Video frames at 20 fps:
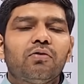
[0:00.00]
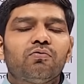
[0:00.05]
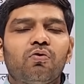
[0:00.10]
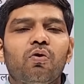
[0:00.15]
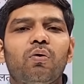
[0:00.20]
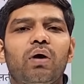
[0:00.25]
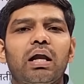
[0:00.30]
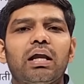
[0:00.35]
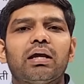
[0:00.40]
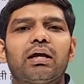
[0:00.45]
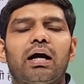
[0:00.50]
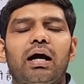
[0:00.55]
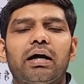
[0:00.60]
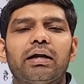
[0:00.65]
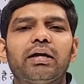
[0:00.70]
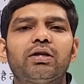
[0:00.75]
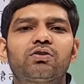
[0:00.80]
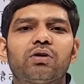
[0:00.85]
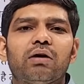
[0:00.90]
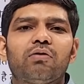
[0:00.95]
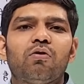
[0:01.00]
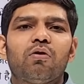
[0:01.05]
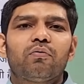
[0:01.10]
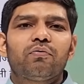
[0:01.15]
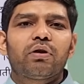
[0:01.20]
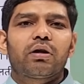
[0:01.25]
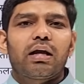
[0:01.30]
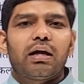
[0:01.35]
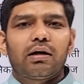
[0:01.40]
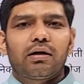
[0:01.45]
वो वाली कहानी जो है वो
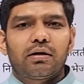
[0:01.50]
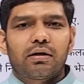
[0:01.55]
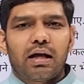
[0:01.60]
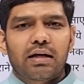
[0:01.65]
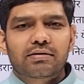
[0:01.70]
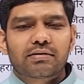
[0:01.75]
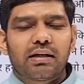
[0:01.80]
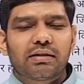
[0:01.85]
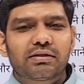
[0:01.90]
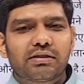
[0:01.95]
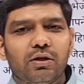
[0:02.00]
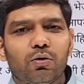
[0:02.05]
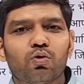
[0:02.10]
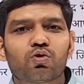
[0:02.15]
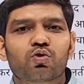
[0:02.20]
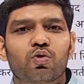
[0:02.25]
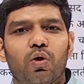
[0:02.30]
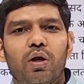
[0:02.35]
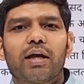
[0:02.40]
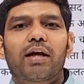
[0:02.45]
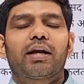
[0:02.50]
फिर राजनाथ सिंह उसको